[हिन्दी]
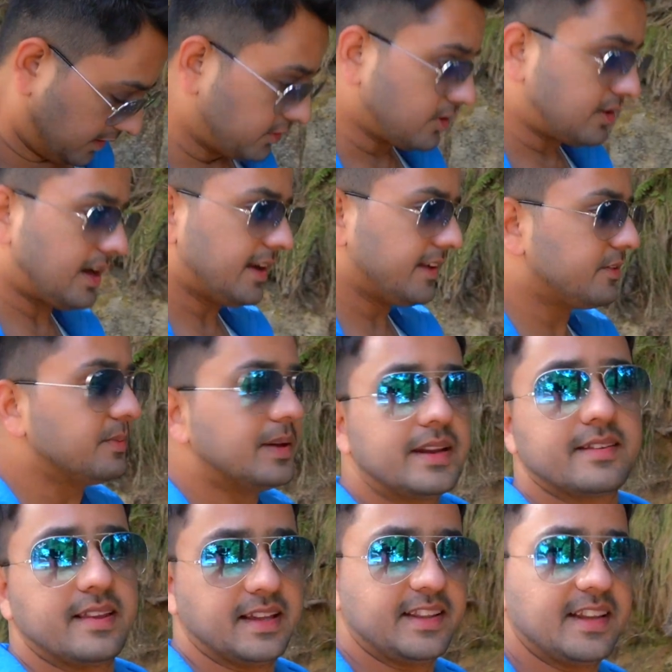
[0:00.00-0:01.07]
तो गैस मेरे
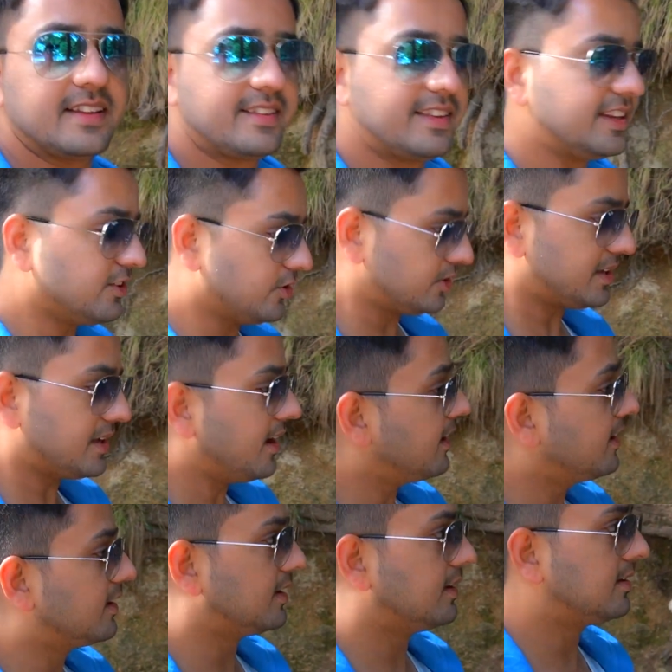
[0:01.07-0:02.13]
साथ एक सीन हो गया
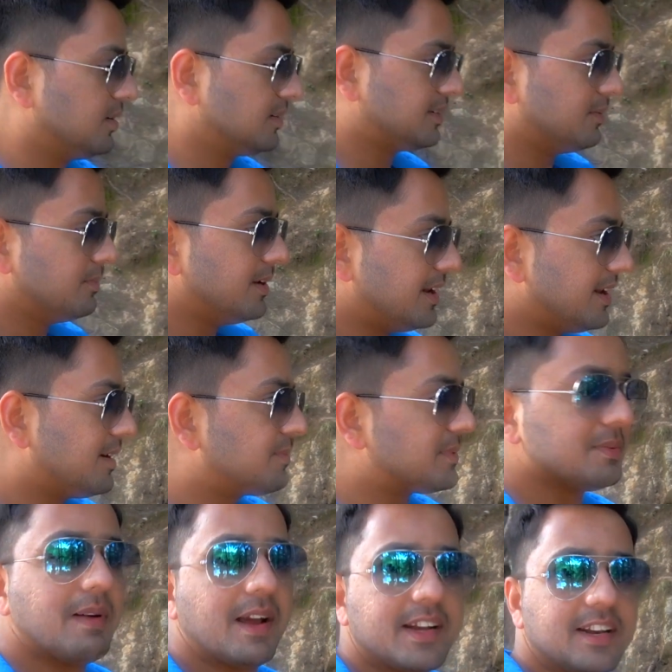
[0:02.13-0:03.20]
जब मैंने
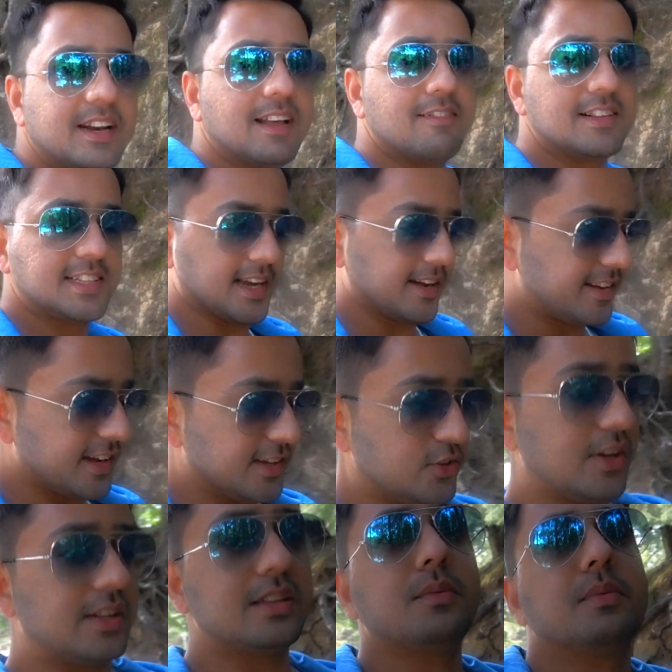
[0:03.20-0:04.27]
अपनी बैटरी लेवल चेक किया तो
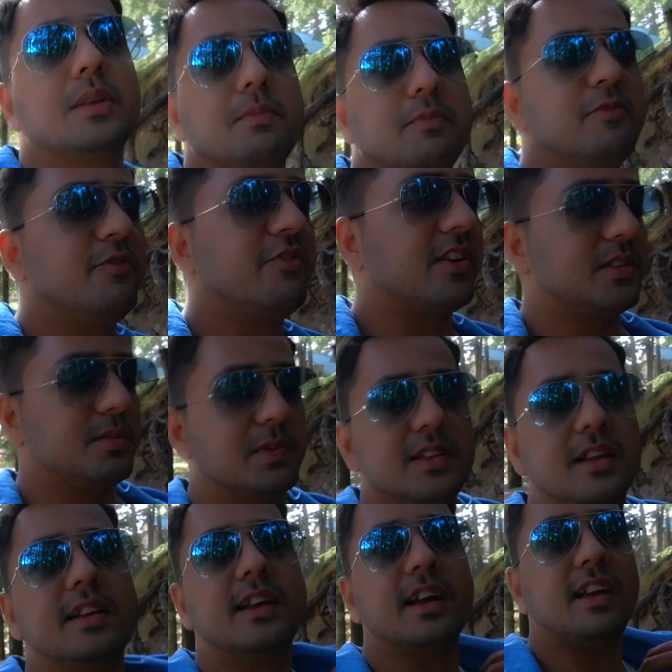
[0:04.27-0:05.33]
एकदम से वक्त
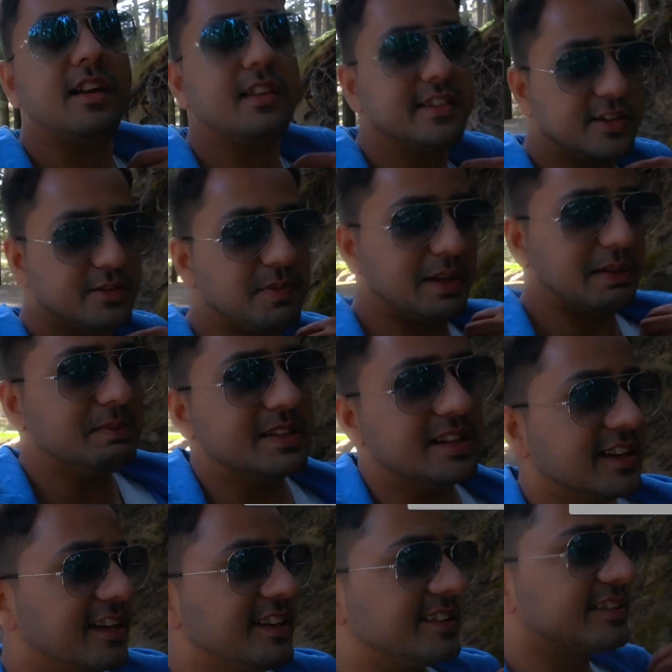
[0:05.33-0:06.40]
बदल गया जज्बात
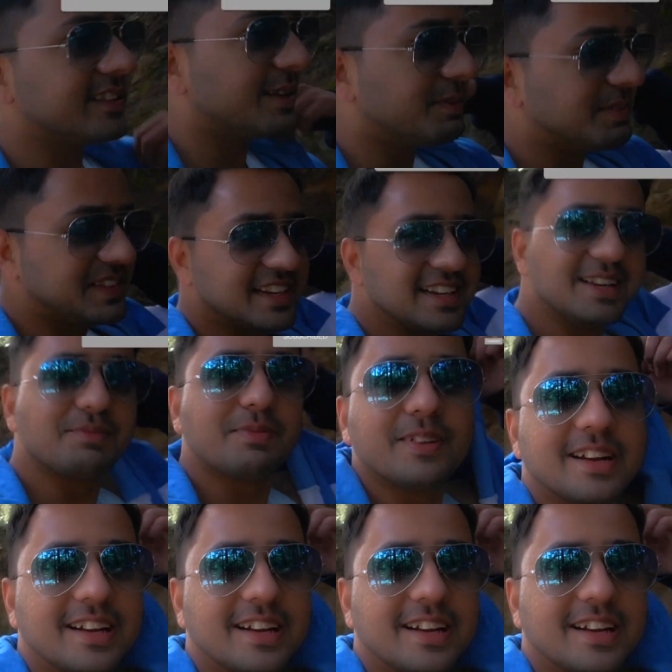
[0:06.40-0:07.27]
बदल गए ज़िंदगी बदल गई पूरी